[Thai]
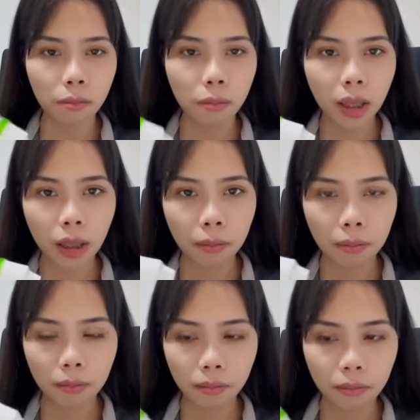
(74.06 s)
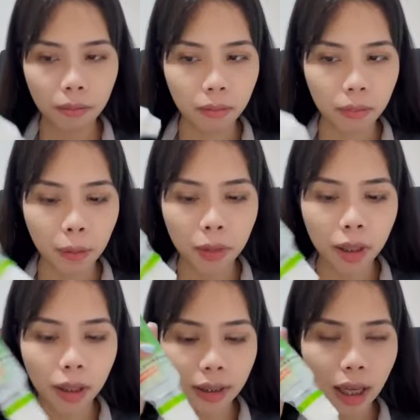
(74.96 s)
บีบน้ำเกลื
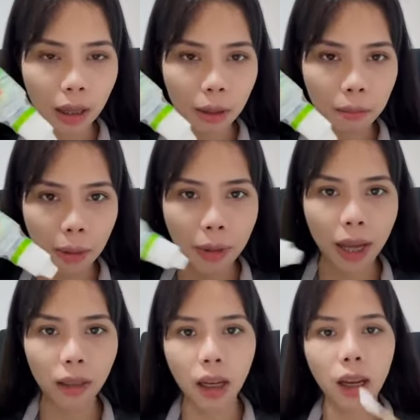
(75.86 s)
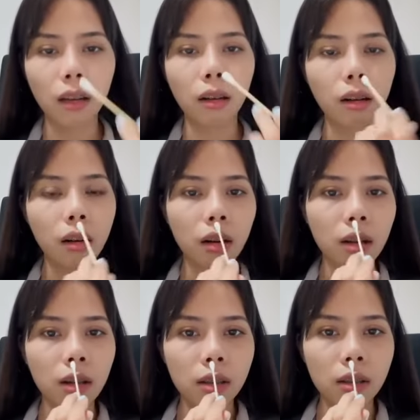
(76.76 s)
อใส่ไม้พันนะคะแล้วก็
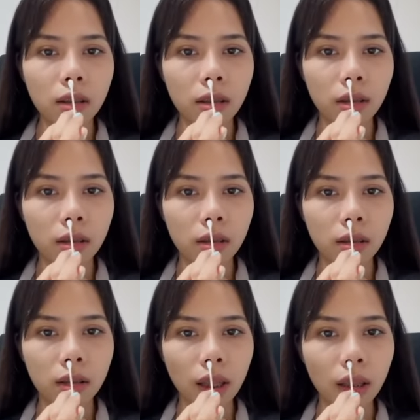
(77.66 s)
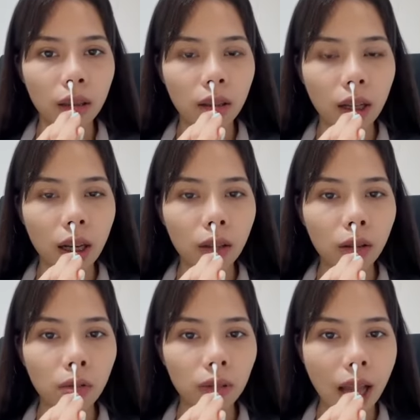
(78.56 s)
เช็ดนะคะต
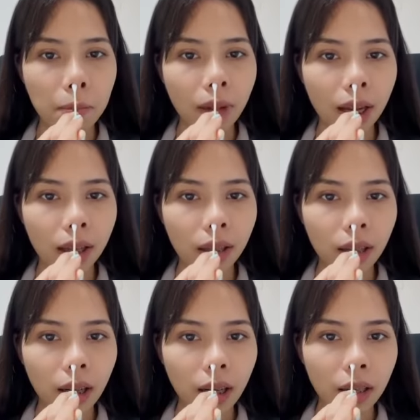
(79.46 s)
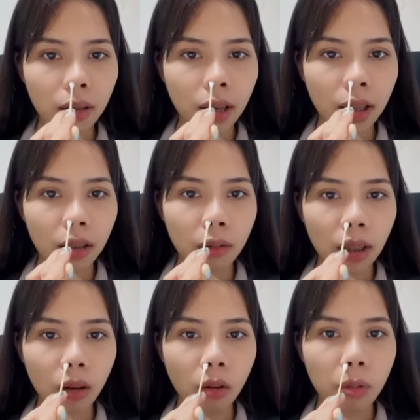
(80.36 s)
รงตามใหม่นะคะโดยการตวั
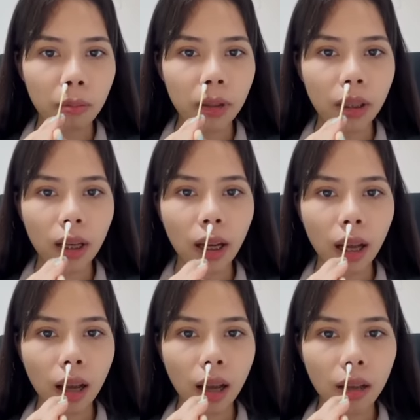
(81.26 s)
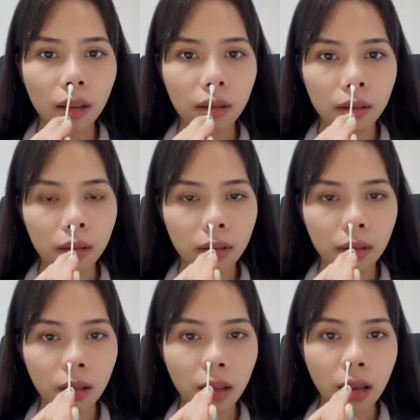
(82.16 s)
ดออกแบบนี้นะคะ
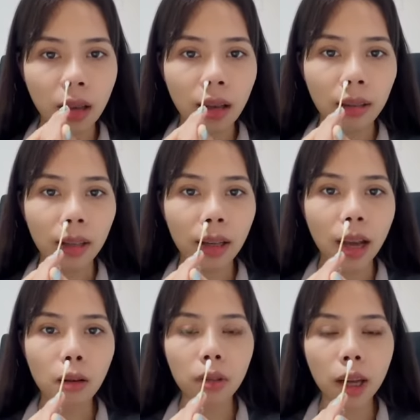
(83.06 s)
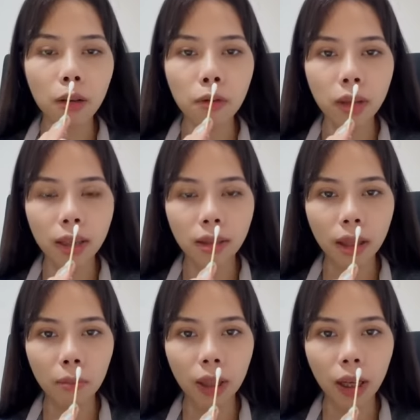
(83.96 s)
แต่ถ้าคนไข้คนไหน
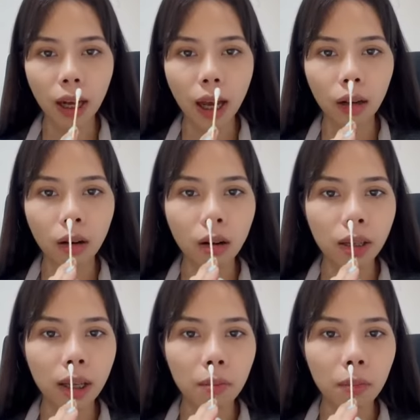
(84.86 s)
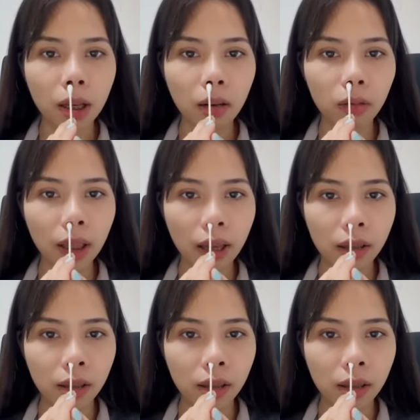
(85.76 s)
เจ็บนะคะ ก็แนะนำให้เอาแตะ